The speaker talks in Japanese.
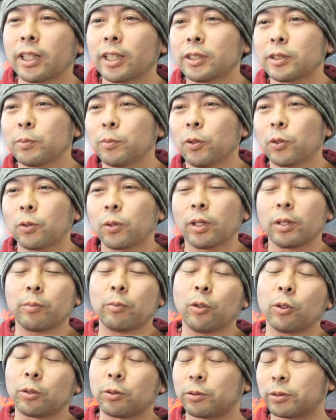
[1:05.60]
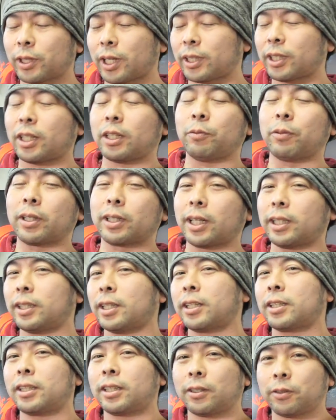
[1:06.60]
話もこれもうかなり話題
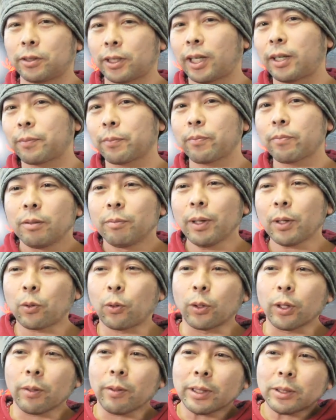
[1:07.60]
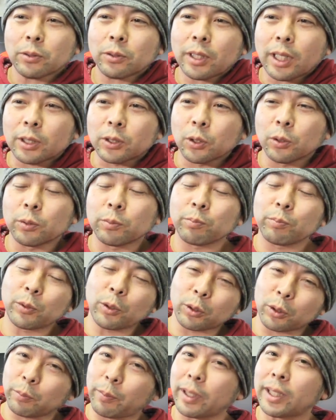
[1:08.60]
になってたので。まあ、これはちょっと遊ん
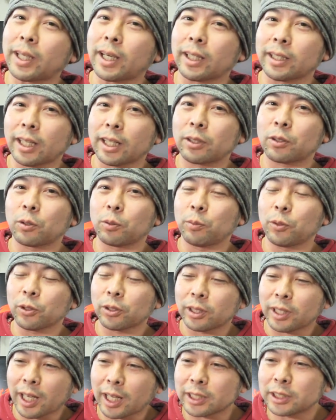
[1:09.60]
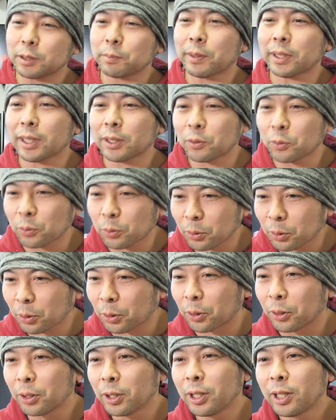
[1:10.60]
どくべきかなと思って始めたとこ
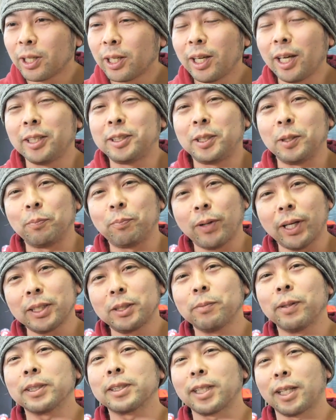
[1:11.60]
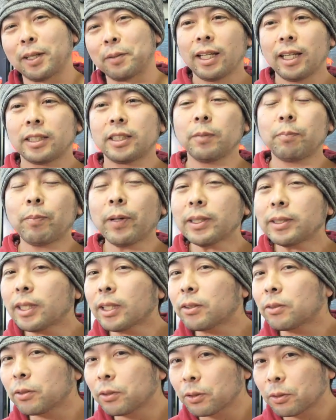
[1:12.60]
ろ、え失敗しました。失敗し
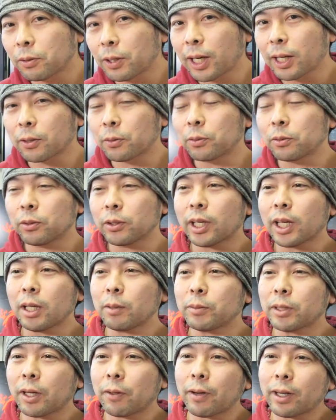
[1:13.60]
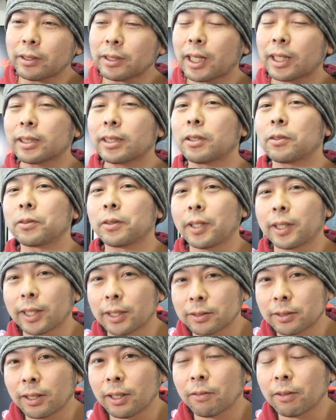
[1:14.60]
たというのは、このゲームが悪かったのでは
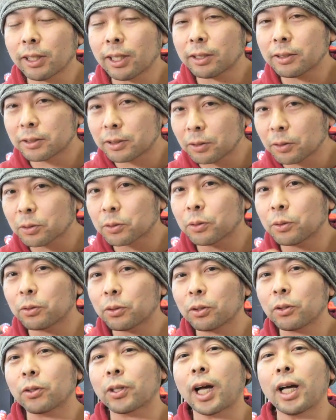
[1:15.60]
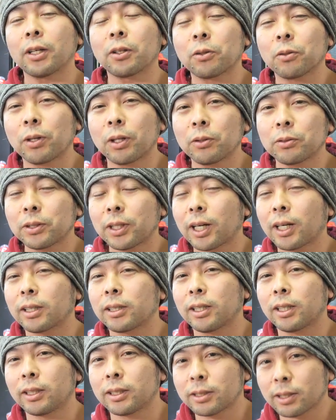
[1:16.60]
なくて、私のその時の環境が良くな
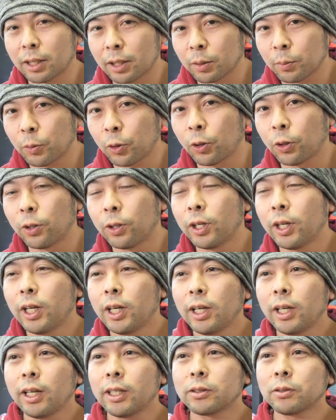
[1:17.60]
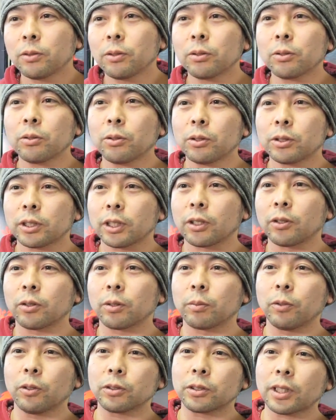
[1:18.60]
かったんですけれども、えその当時、
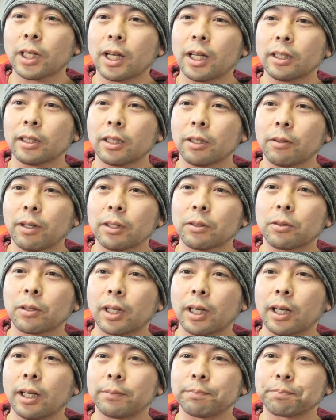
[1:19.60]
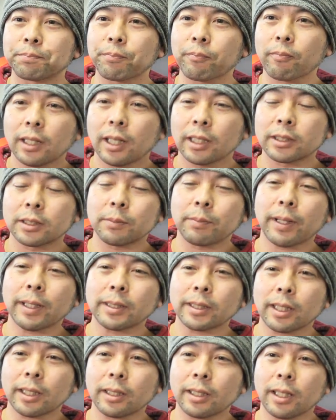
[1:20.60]
このモンスターハンターワールドが発
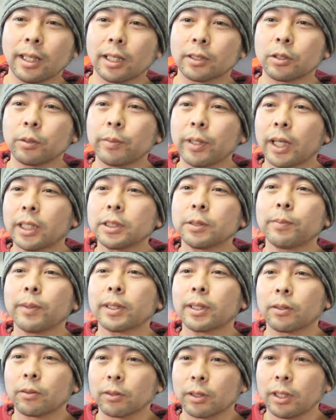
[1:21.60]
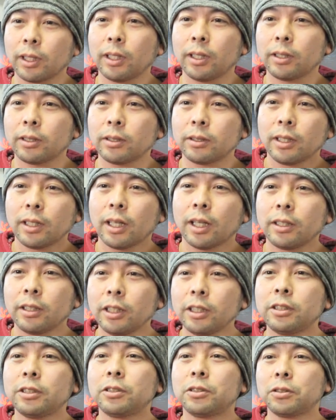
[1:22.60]
売されて遊び始めた時、え
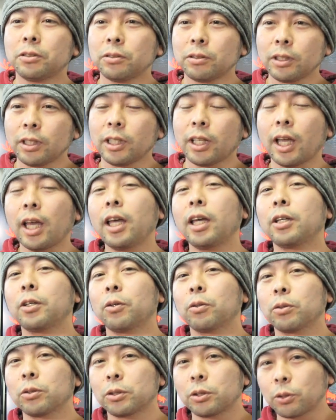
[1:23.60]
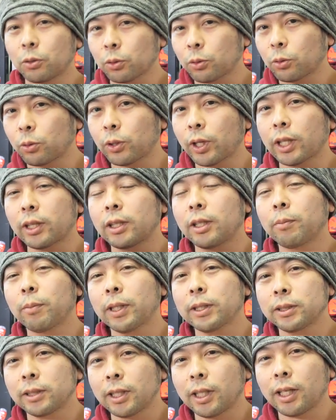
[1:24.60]
日中に営業の仕事をやって
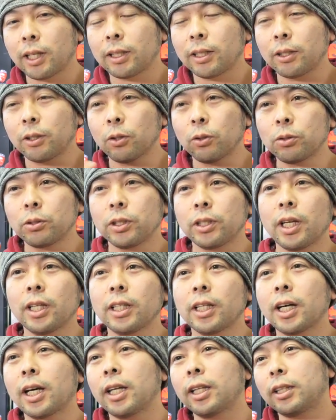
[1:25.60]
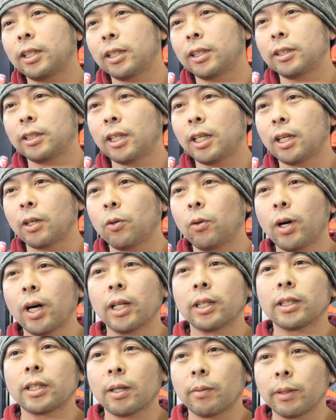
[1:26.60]
まして、で夜家に帰ってきて、ご
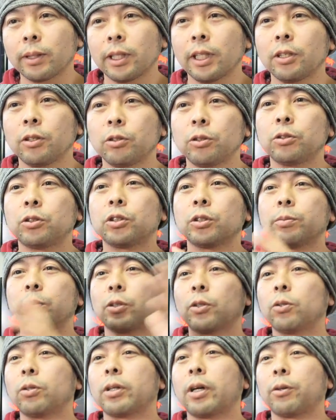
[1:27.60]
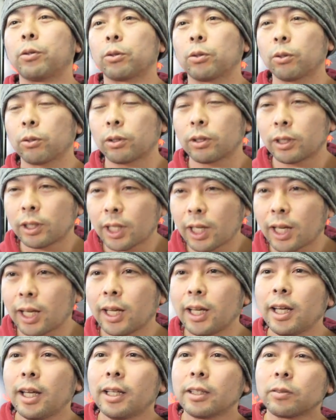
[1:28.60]
飯食べて YouTube 動画を撮っ
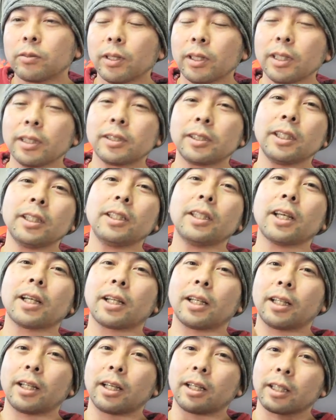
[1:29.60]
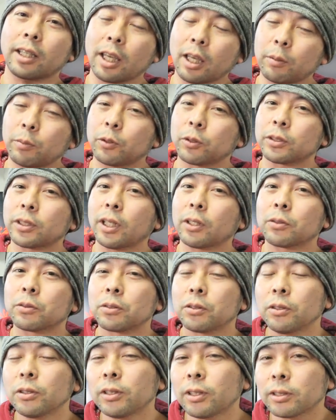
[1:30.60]
て、それで深夜からゲームをスタート
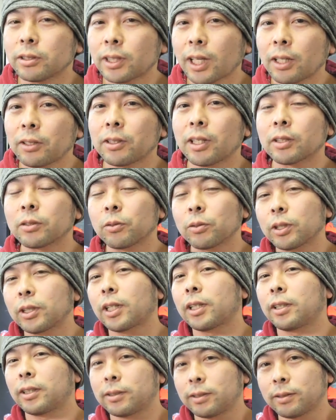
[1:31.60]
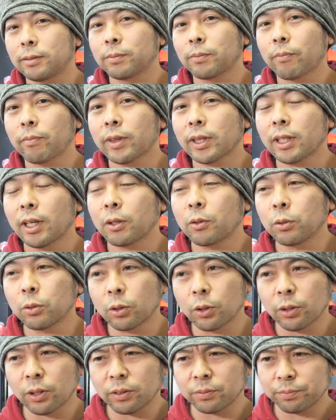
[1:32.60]
するってスタイルで遊んでたんです。えこ
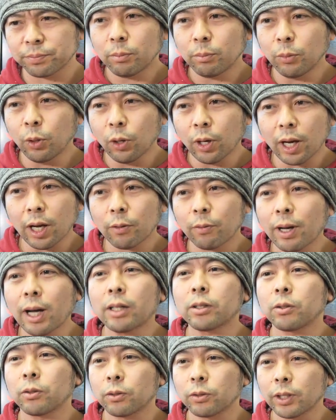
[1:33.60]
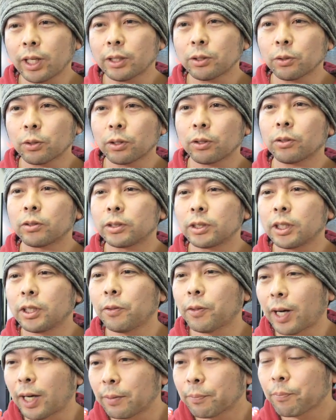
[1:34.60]
のモンハンワールドのね、初期の時
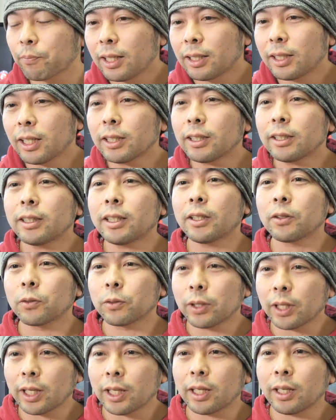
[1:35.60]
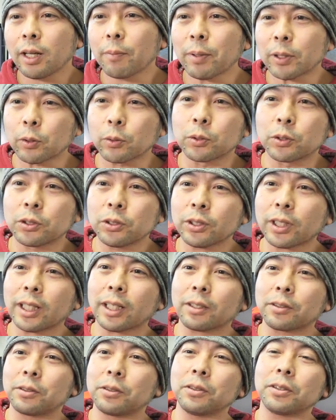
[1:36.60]
期は。えだったので、やっぱ途中
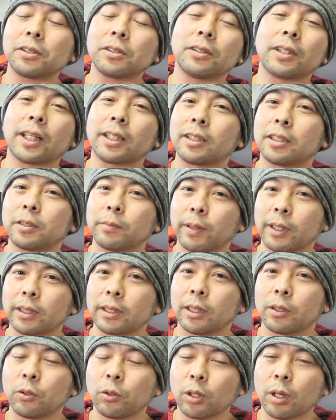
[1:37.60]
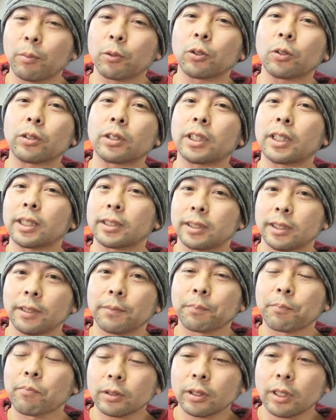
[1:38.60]
から苦しくなってしまって動画も撮ってたし、
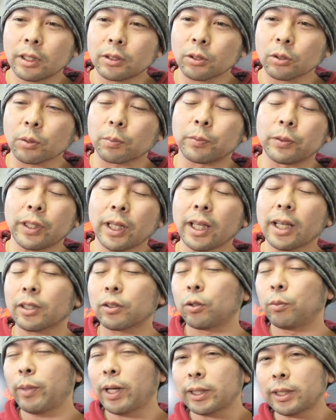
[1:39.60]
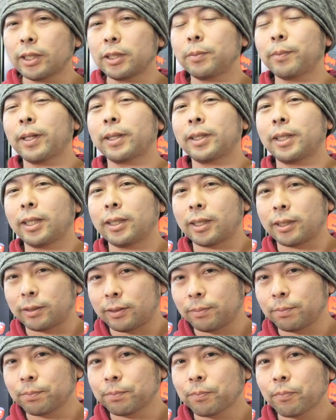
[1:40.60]
えちょっとプレイが止まってしまったんで
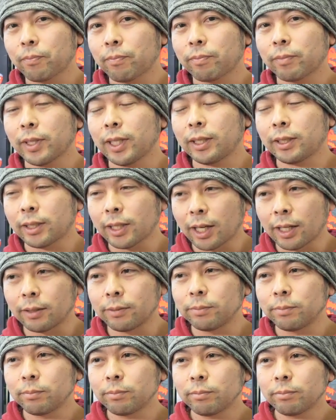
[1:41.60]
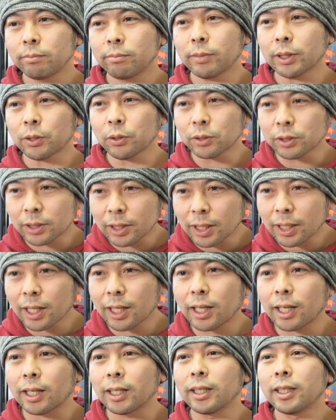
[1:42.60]
す。一旦。まあ、そした
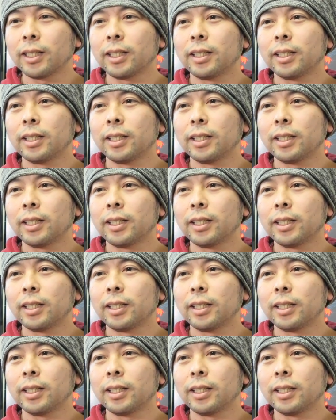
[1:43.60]
ら、